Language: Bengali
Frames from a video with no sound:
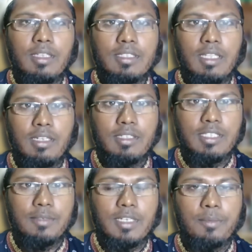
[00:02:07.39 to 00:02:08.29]
চ্যানেলটি
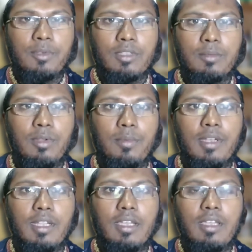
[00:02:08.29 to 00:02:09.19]
সাবস্ক্রাইব করতে
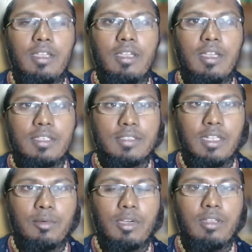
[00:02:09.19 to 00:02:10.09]
ভুলবেন না
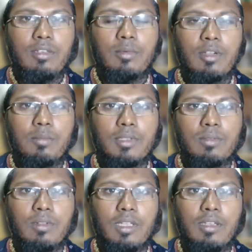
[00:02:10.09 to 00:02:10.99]
আসসালামু আলাইকুম
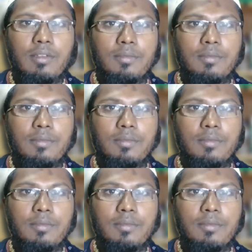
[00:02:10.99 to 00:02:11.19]
রহমতুল্লাহ